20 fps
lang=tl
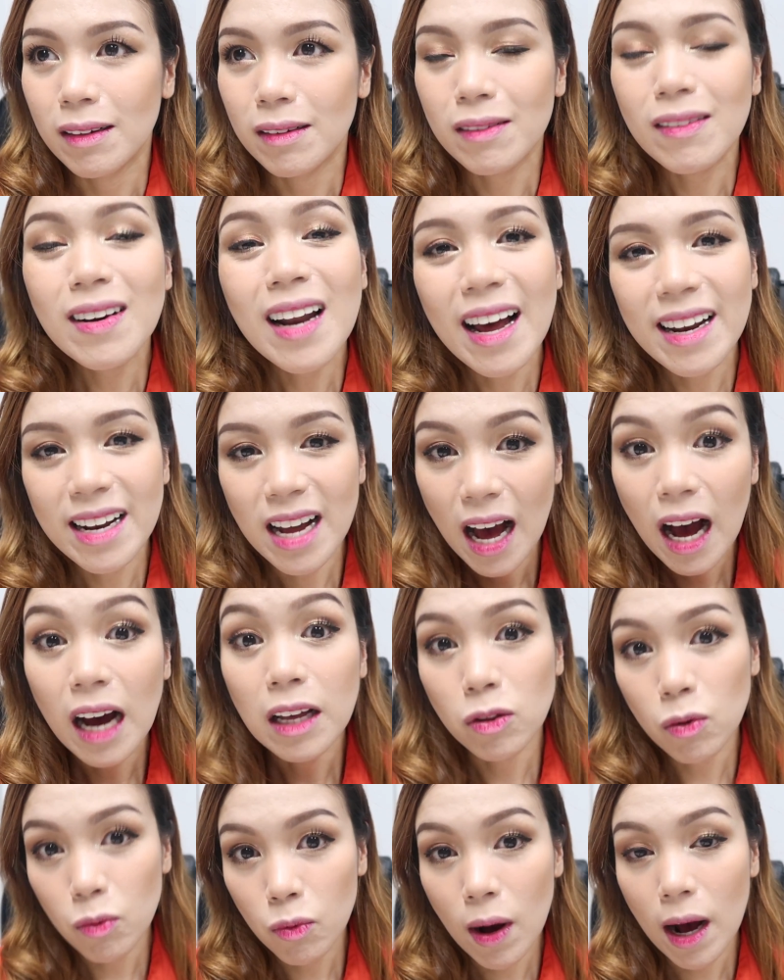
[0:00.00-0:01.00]
wala,
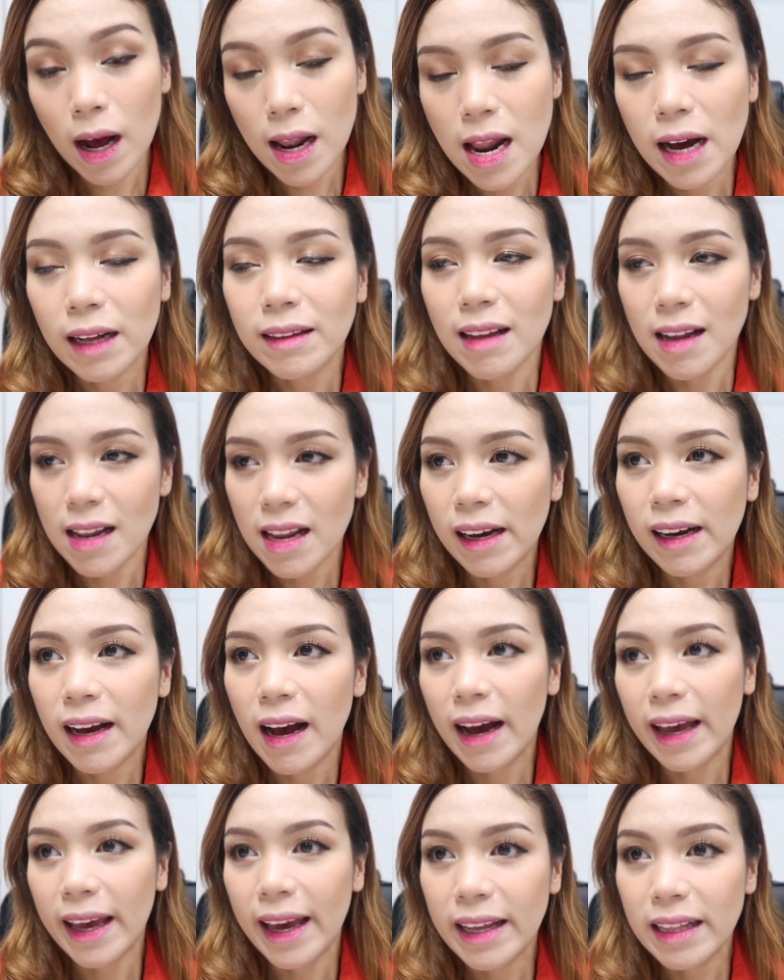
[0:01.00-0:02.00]
nakakatuwa lang
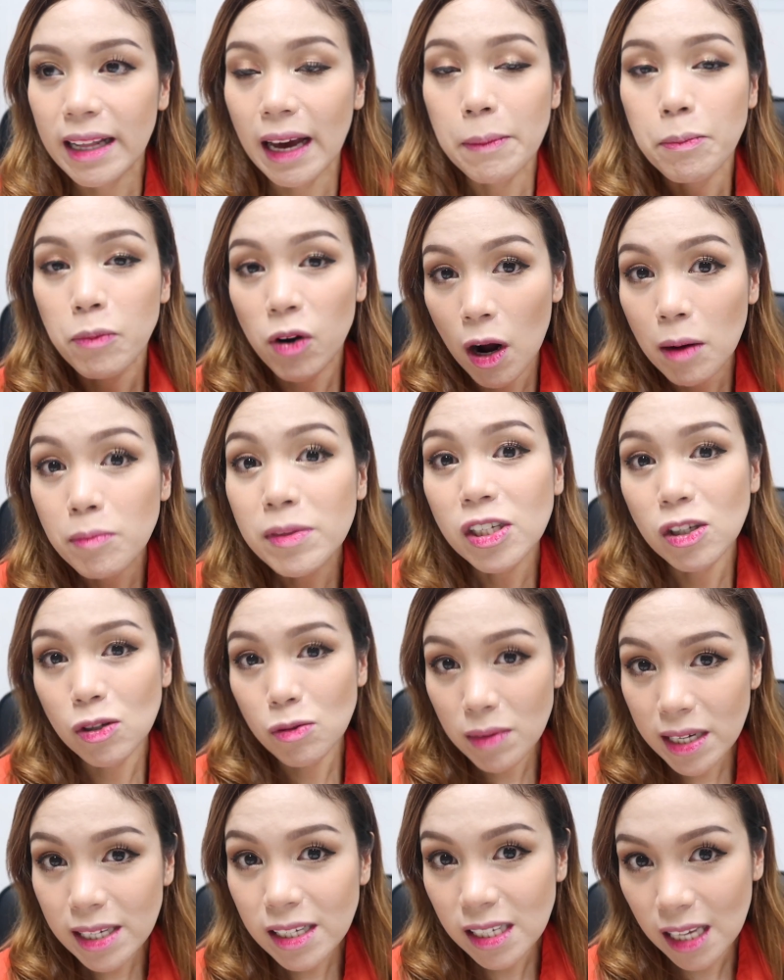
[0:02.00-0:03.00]
talaga. And I promise
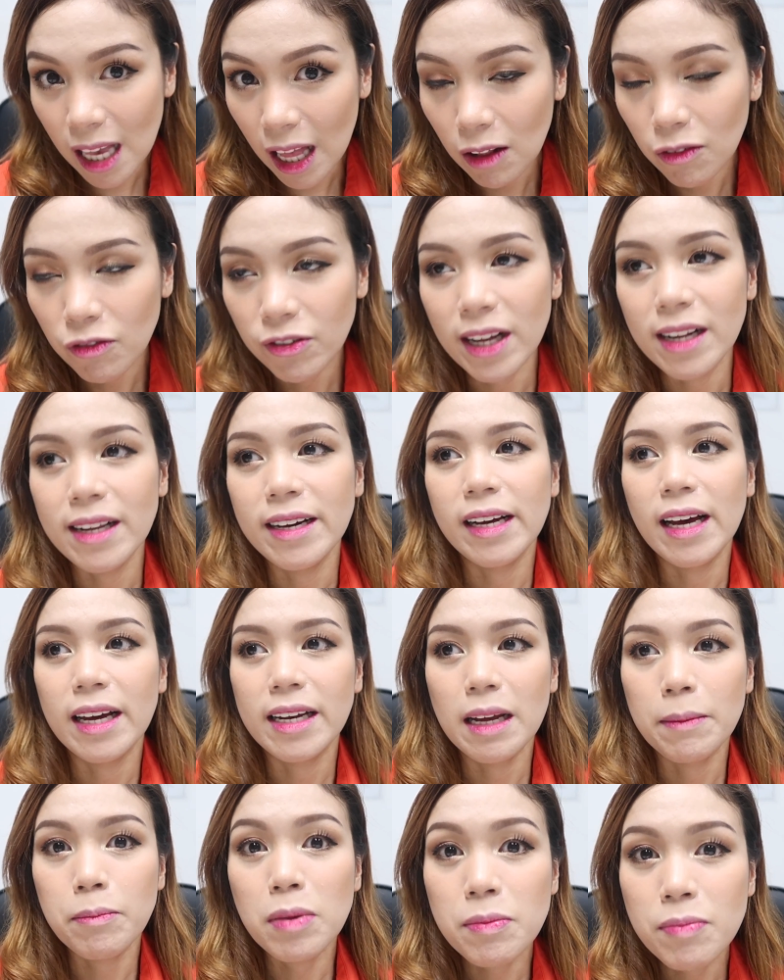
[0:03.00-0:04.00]
to myself talaga
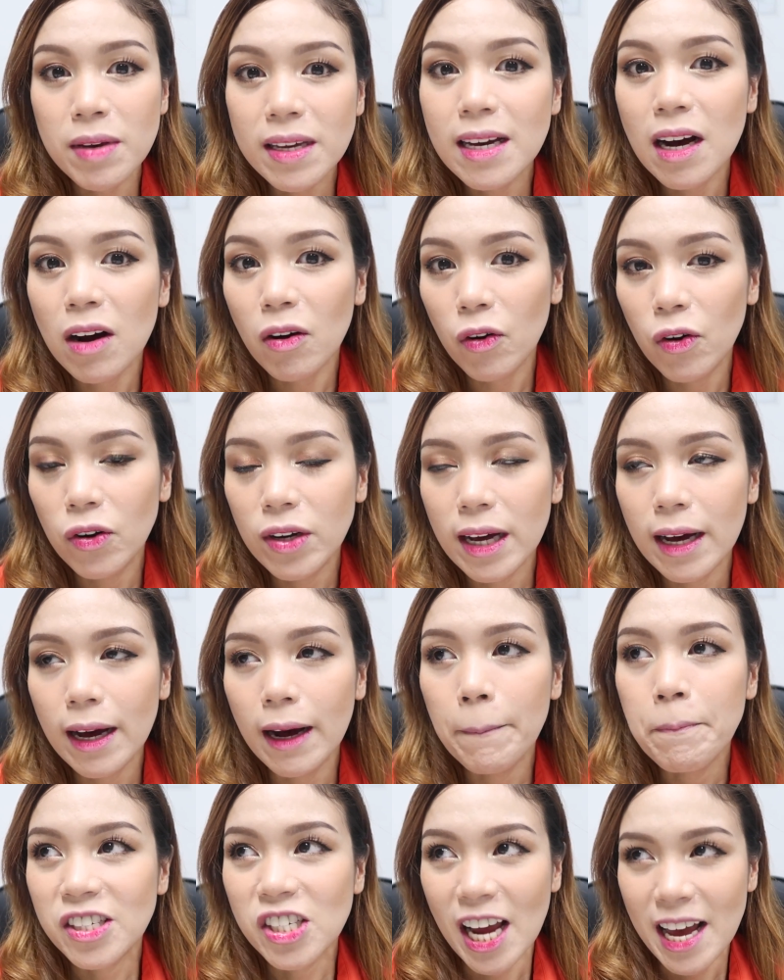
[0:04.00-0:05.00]
na bibigyan ko
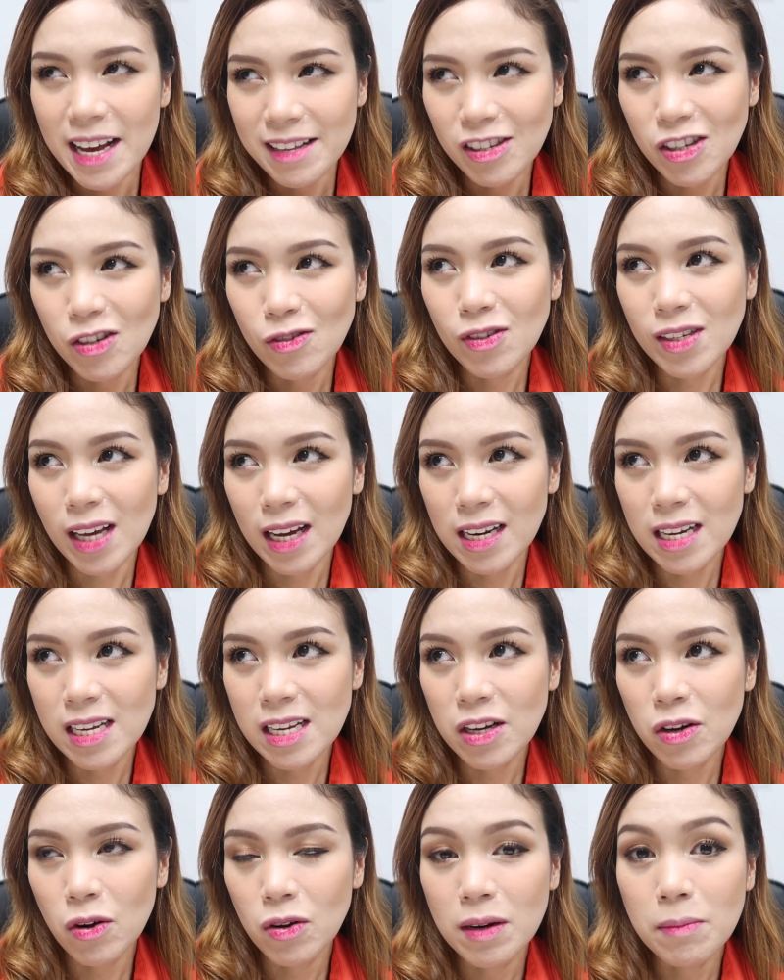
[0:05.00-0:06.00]
ng chance yung
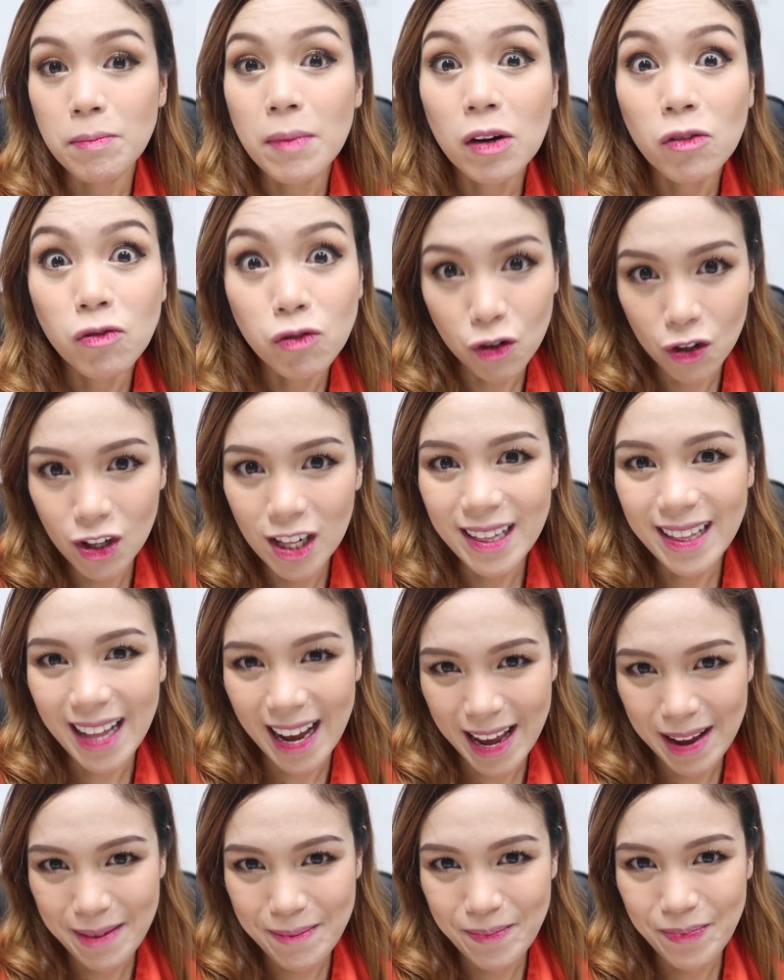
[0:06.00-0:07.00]
sarili ko na mag
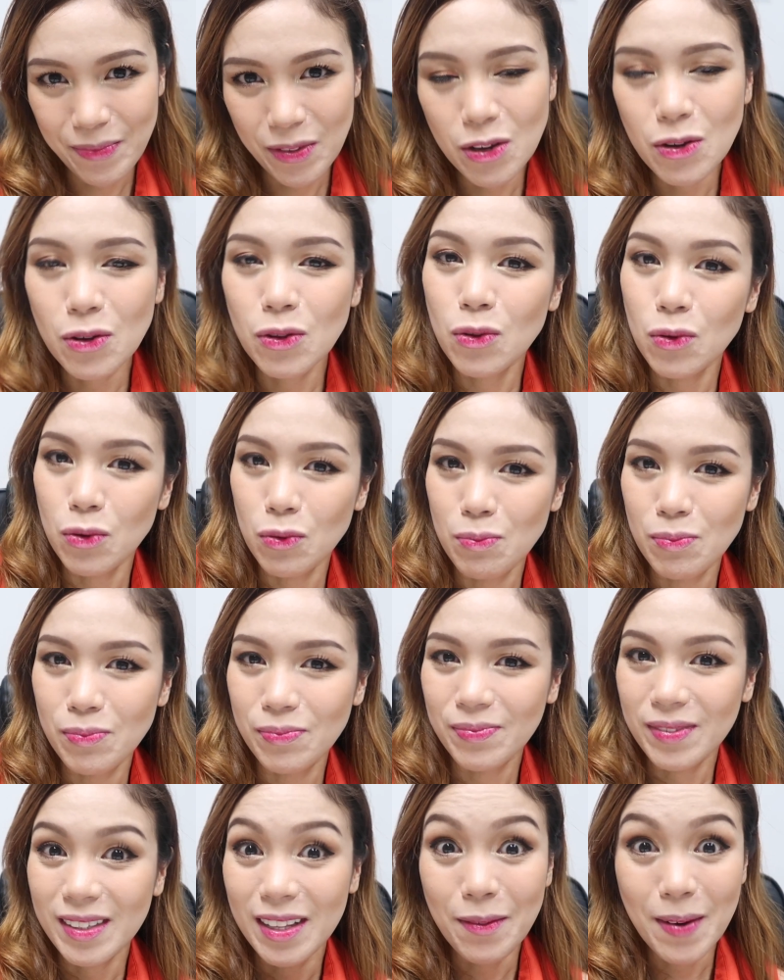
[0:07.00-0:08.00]
full-time
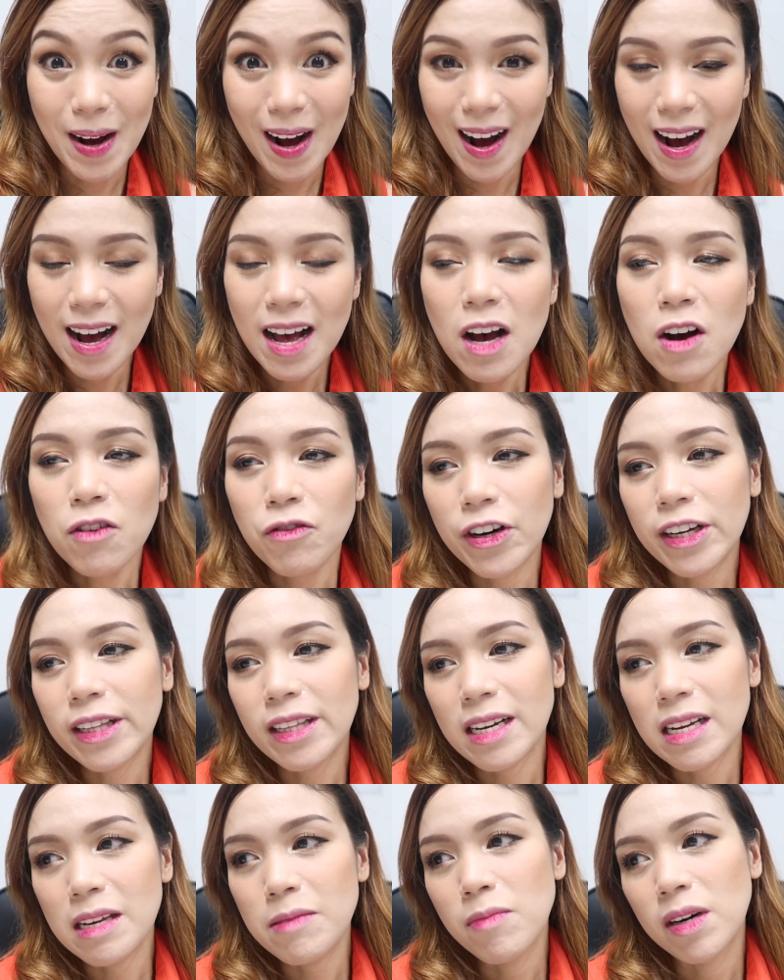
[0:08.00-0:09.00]
YouTube ba? Diba, for
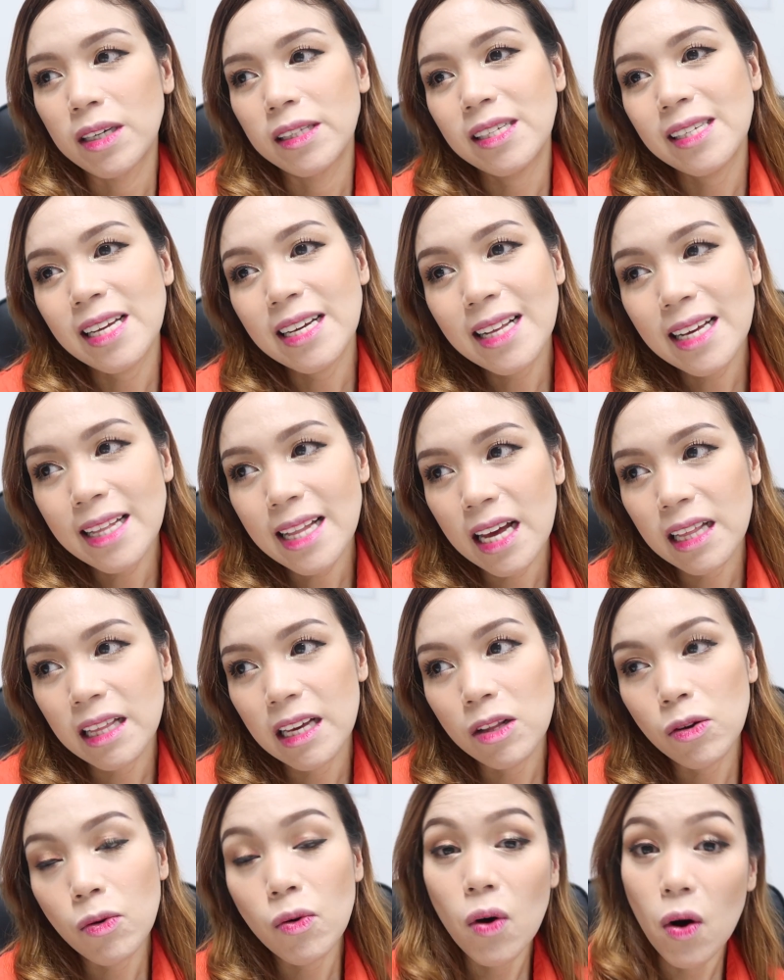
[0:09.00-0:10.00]
3 months. Tignan
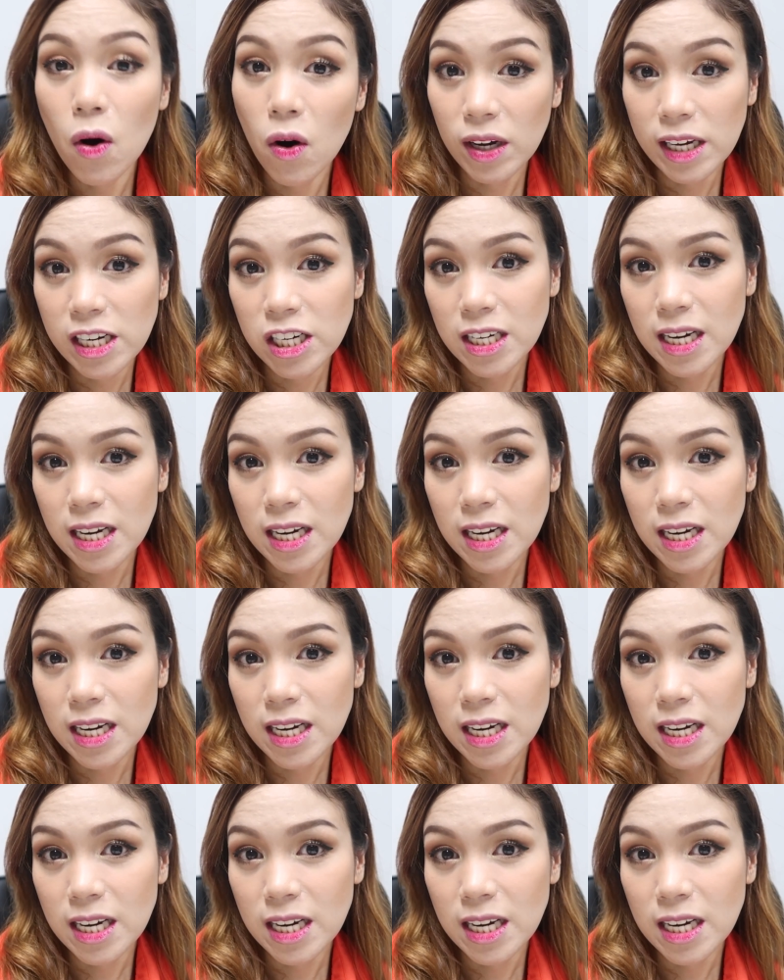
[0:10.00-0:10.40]
natin kung okay